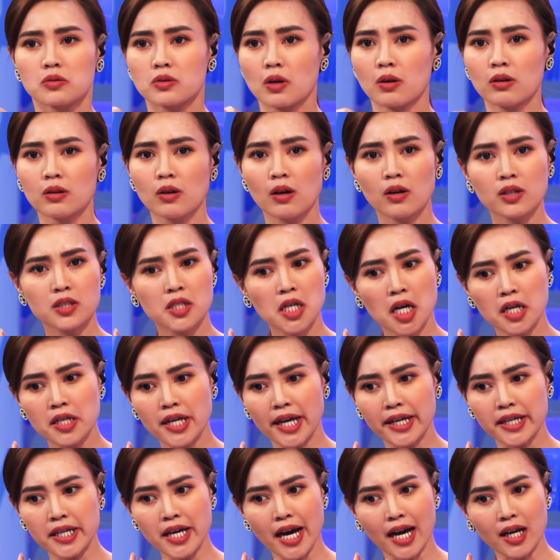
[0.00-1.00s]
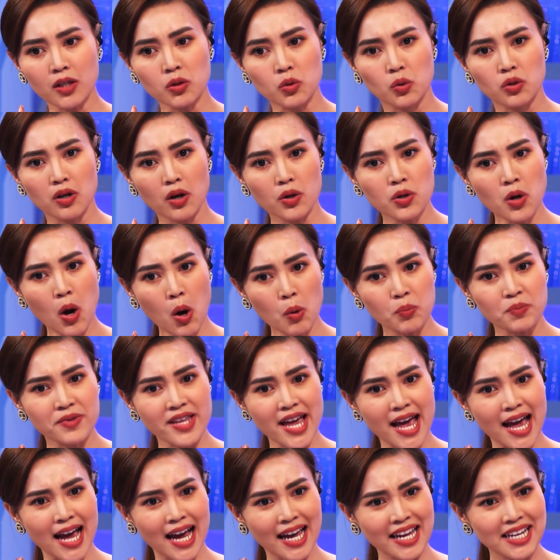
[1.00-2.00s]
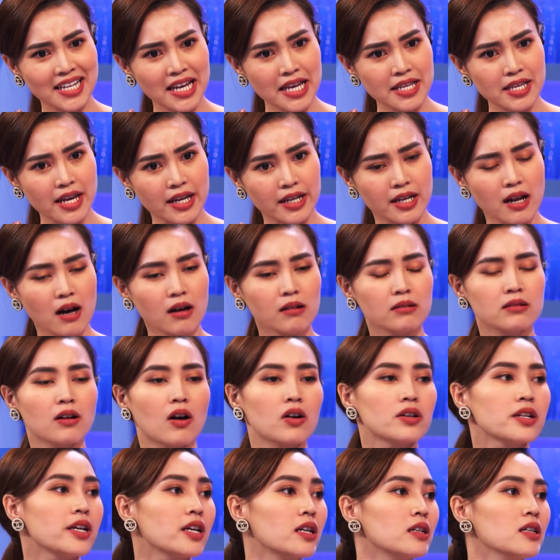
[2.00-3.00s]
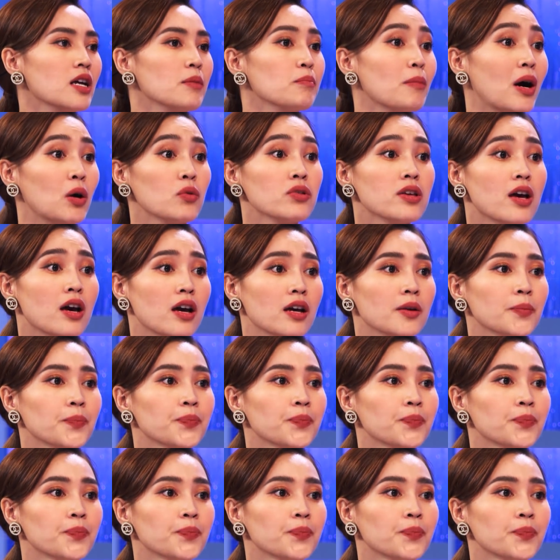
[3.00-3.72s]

Trời ơi, trên này hả, tụi nó đốt nhà hay cái gì đó, gọi điện lên bảo vệ.